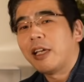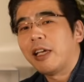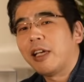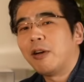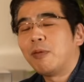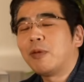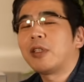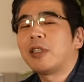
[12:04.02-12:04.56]

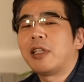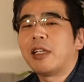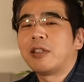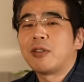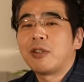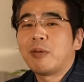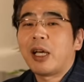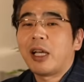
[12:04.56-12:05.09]
えー、思って
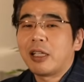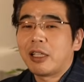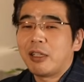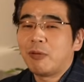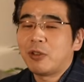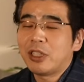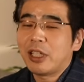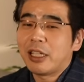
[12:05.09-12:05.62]
その場気
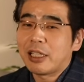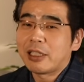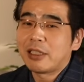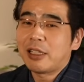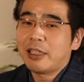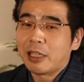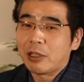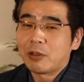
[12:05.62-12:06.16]
持ちが安
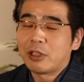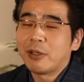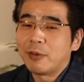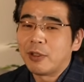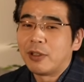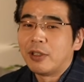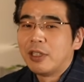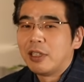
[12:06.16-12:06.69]
らいだとして
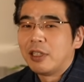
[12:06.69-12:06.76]
も